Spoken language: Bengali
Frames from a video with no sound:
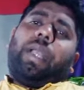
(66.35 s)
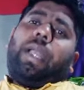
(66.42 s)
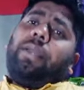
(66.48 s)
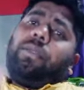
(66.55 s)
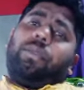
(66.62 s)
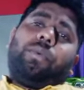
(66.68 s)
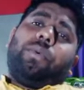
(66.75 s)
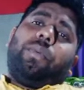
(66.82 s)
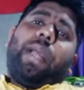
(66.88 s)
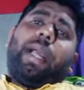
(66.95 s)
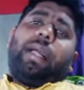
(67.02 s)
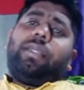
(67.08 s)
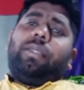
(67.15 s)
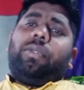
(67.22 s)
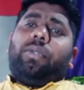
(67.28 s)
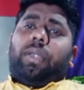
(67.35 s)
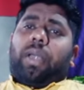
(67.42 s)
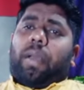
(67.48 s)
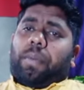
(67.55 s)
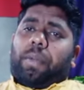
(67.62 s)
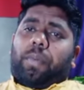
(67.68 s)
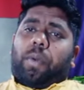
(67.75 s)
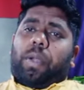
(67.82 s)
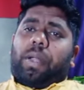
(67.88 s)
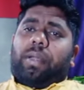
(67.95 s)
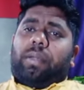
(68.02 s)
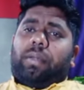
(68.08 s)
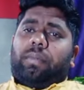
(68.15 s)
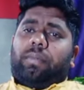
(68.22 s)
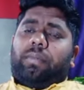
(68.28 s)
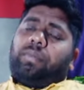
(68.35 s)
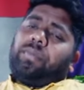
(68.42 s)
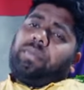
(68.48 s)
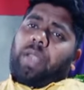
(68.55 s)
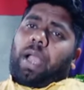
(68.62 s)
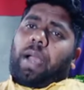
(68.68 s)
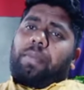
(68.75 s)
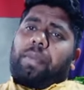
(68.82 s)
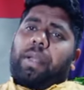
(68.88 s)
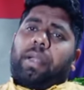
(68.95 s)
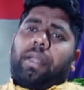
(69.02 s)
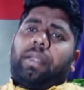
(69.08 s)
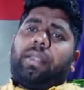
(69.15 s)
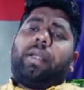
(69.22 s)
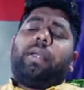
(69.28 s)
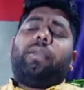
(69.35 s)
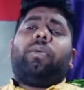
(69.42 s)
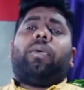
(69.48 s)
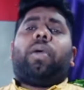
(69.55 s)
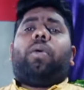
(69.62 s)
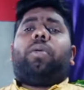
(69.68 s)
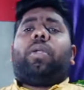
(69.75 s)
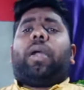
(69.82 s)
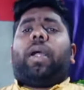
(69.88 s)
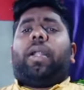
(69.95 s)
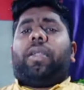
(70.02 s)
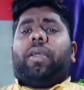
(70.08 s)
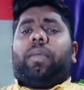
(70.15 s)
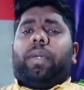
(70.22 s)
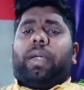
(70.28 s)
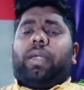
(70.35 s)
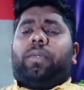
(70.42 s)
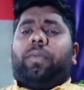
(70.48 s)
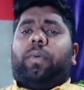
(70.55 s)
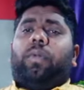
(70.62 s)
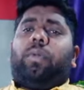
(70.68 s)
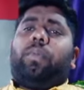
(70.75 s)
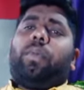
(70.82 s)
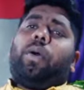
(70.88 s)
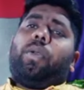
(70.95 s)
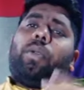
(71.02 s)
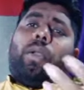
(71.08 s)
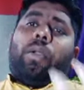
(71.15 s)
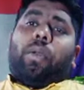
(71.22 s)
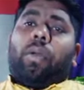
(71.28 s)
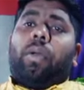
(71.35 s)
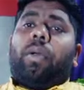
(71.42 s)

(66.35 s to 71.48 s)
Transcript: এই দুটো ম্যাগাজিন যদি আপনি পড়েন আপনার ক্ষেত্রে কিন্তু কারেন্ট অ্যাফেয়ার্স বলুন বা অন্যান্য